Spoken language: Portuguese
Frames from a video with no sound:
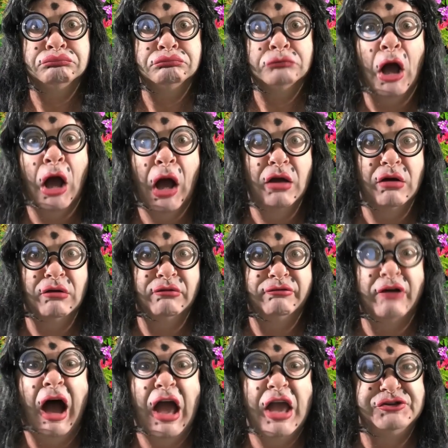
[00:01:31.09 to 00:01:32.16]
Ah,
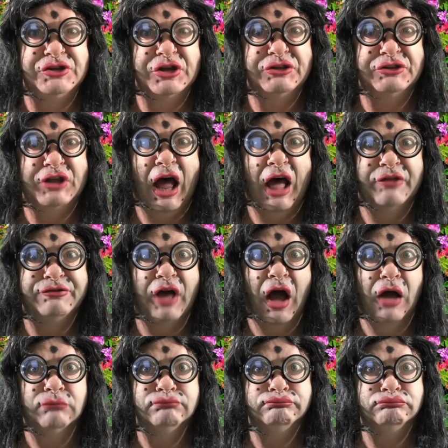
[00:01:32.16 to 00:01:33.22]
vai te
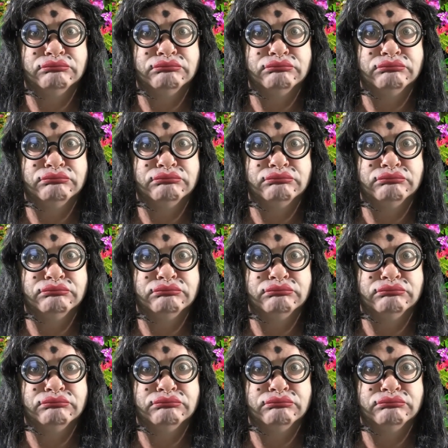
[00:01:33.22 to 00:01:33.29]
tratar.